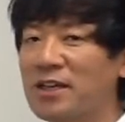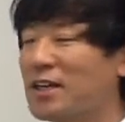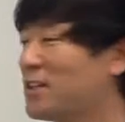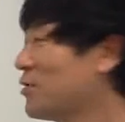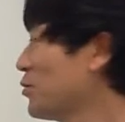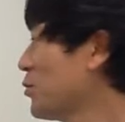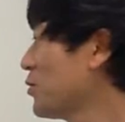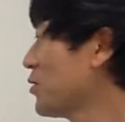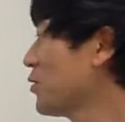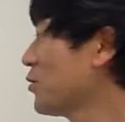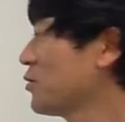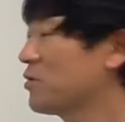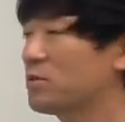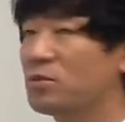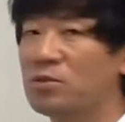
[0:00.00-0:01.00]
해가지고
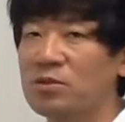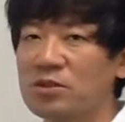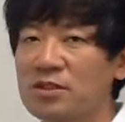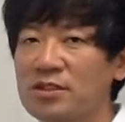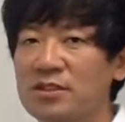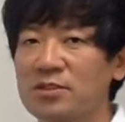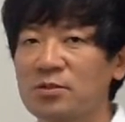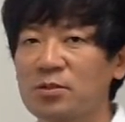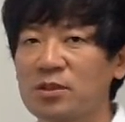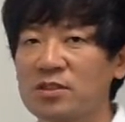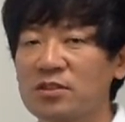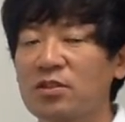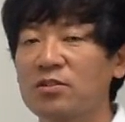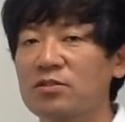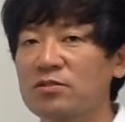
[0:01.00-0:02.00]
서로 스코어를 좋게
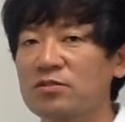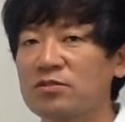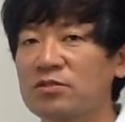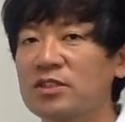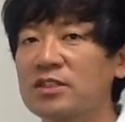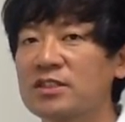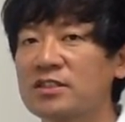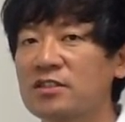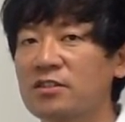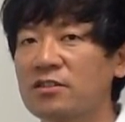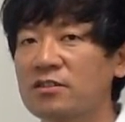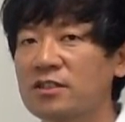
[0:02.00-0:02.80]
적어줄 수도 있죠.